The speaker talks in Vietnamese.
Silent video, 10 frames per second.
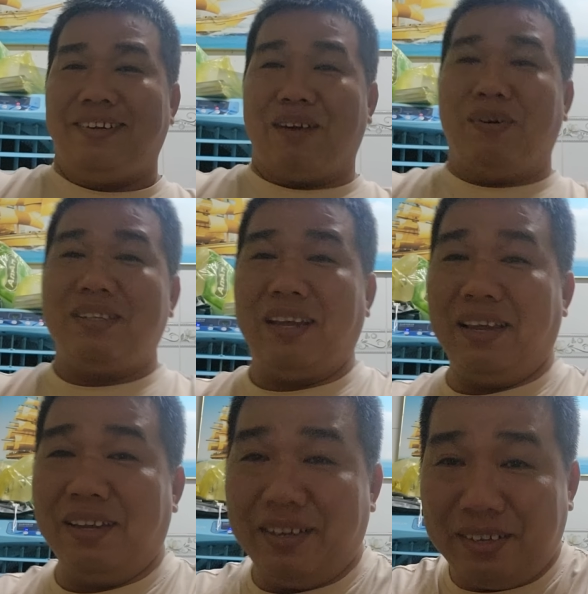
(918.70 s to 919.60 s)
không hết
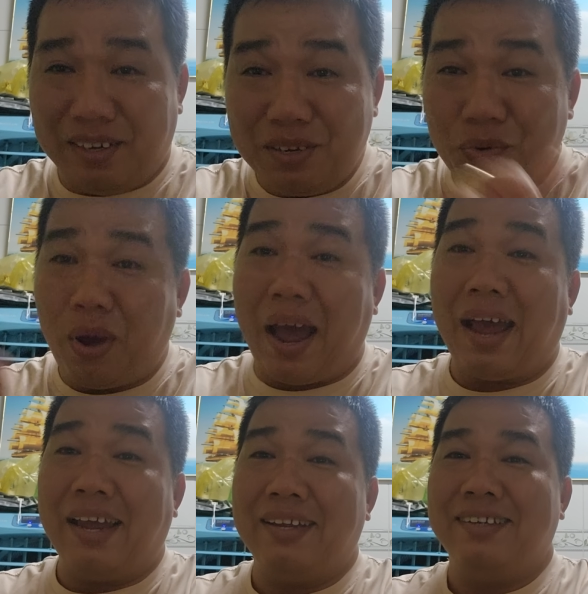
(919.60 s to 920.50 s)
thì lướt qua
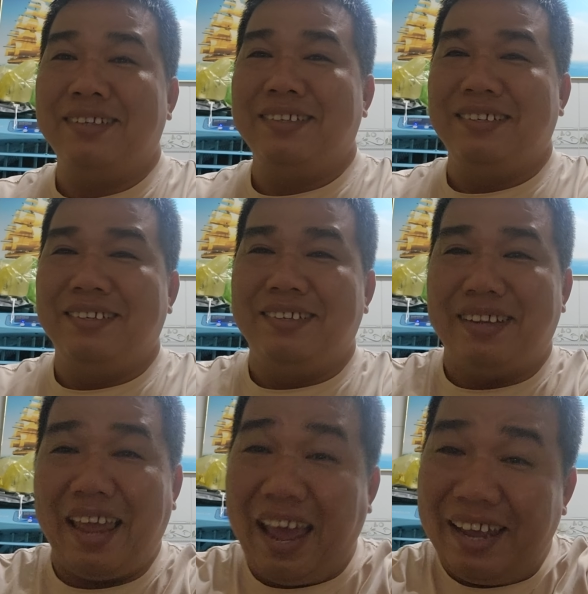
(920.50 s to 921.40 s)

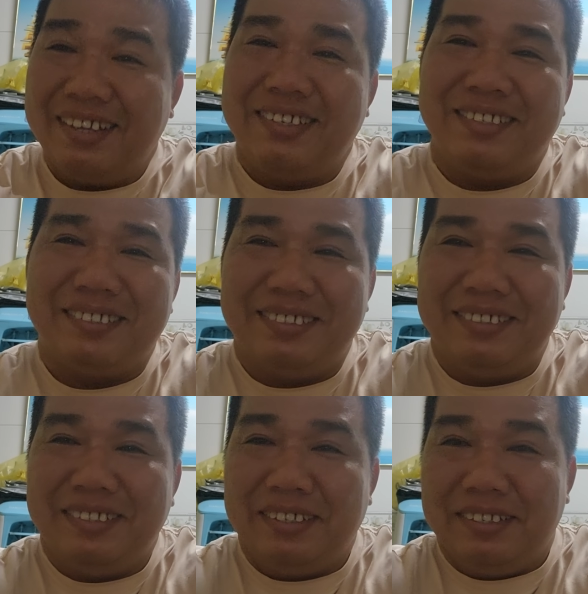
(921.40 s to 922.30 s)
nha
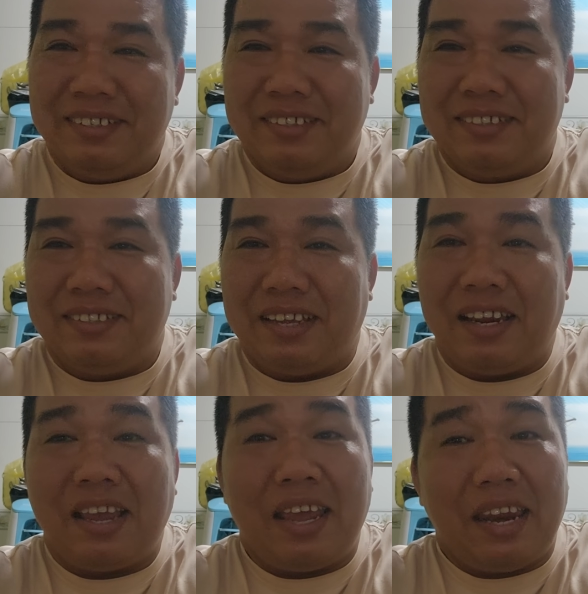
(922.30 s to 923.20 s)

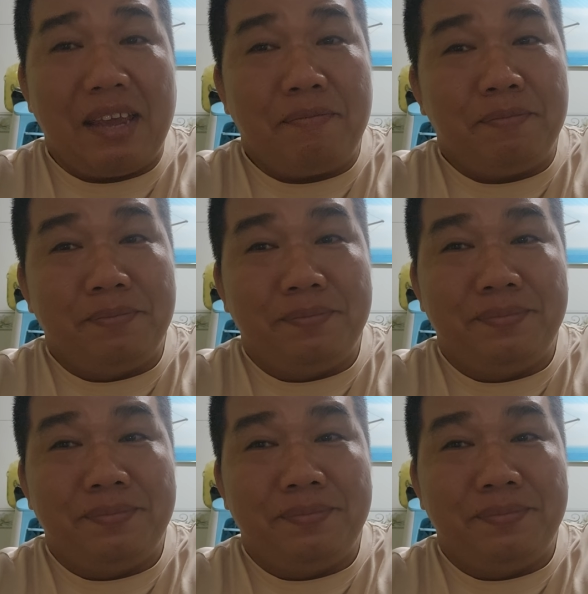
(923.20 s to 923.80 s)
nhớ nghe anh em